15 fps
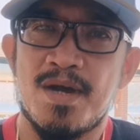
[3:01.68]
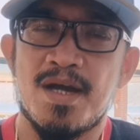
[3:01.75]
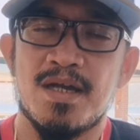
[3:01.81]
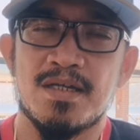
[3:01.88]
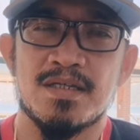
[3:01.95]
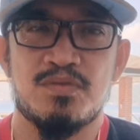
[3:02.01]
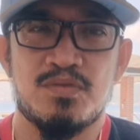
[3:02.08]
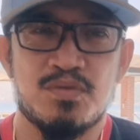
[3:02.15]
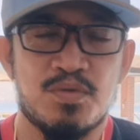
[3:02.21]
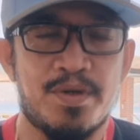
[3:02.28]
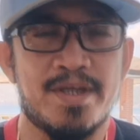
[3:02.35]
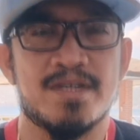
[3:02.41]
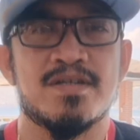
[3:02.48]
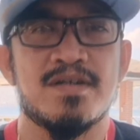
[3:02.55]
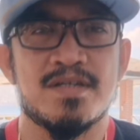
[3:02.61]
back to
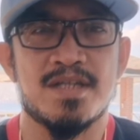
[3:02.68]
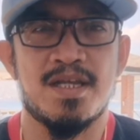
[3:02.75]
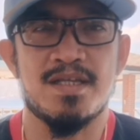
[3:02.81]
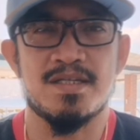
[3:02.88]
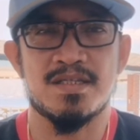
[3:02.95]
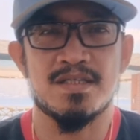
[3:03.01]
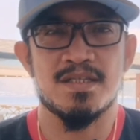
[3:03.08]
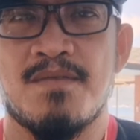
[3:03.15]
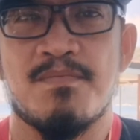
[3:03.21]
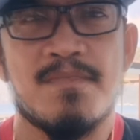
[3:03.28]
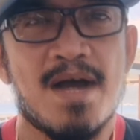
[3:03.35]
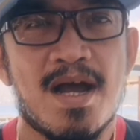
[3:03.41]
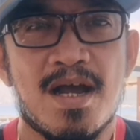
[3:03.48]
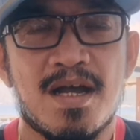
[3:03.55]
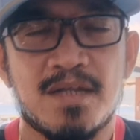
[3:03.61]
exercise.
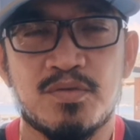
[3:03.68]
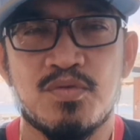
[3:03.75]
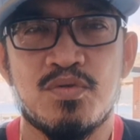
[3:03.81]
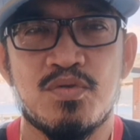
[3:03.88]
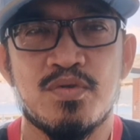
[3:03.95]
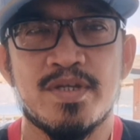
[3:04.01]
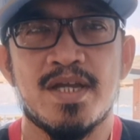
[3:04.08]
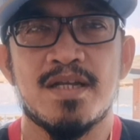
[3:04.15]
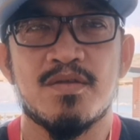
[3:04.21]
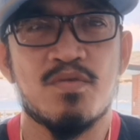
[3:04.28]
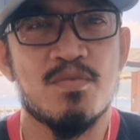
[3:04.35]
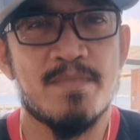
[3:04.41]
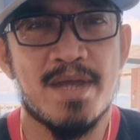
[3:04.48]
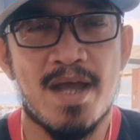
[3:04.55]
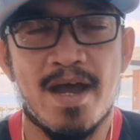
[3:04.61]
Makakatulong yan
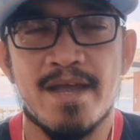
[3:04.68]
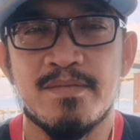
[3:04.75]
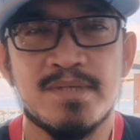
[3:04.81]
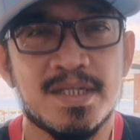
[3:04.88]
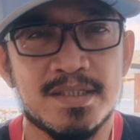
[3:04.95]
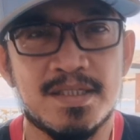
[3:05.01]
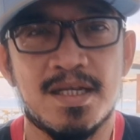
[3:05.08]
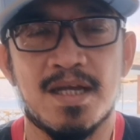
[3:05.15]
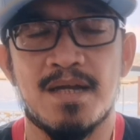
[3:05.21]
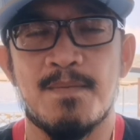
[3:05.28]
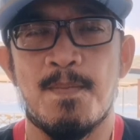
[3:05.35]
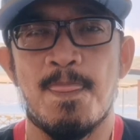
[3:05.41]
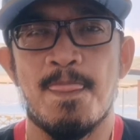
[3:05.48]
kung may high blood ka.